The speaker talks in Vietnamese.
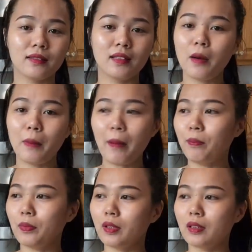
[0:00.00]
cơ bắp,
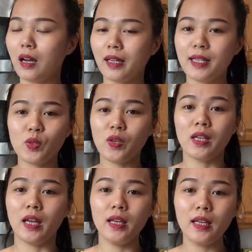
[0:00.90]
cực cái suy
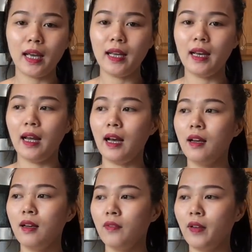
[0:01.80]
nghĩ, hay là
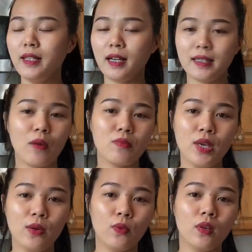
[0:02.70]
phải vận động
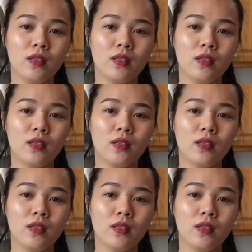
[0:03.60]
nhiều,